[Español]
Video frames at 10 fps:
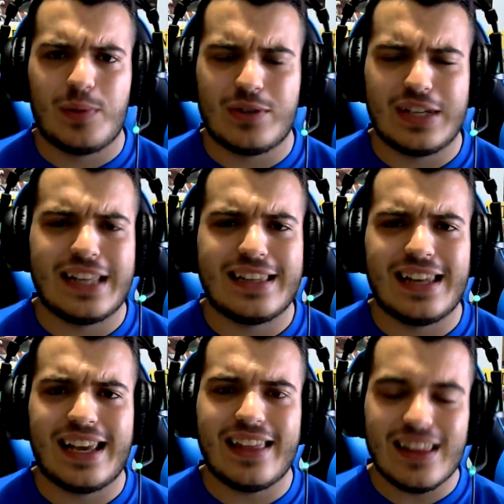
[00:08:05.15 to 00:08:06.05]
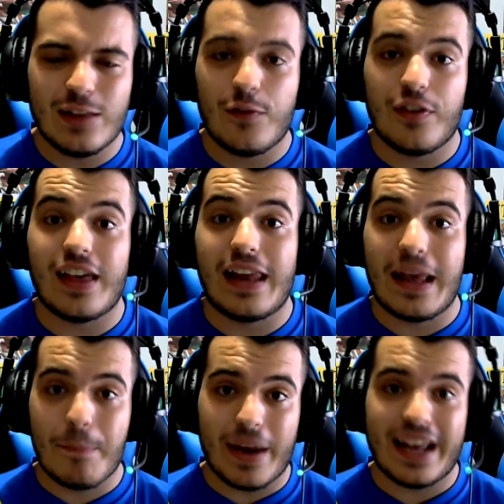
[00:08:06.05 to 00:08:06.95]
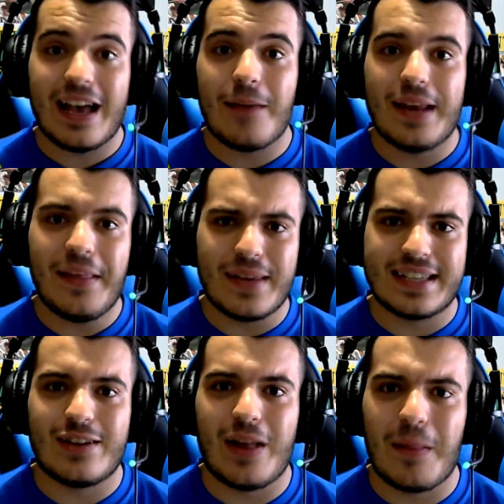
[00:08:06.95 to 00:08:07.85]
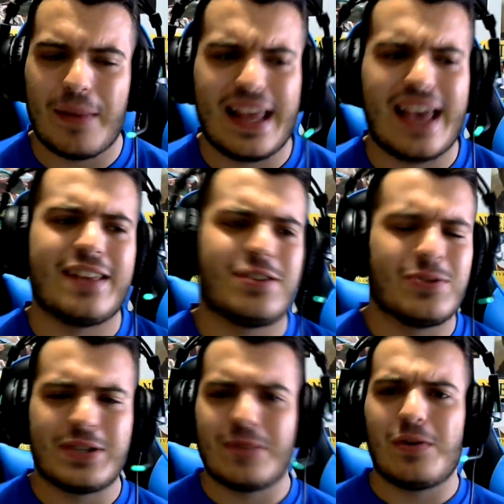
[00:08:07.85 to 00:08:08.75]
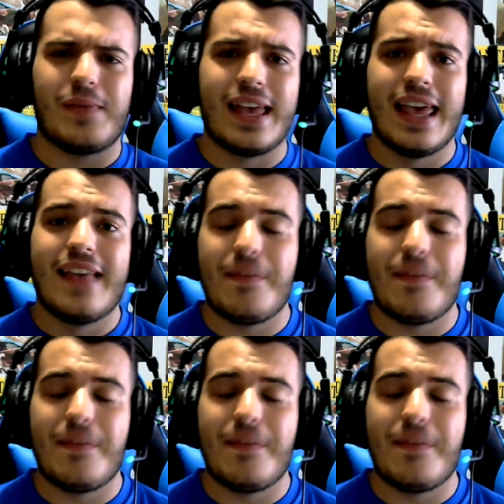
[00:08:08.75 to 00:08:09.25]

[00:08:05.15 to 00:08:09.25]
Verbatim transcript: pero si la inteligencia artificial empareja bien y más a la hora de pelear y eso no se vuelve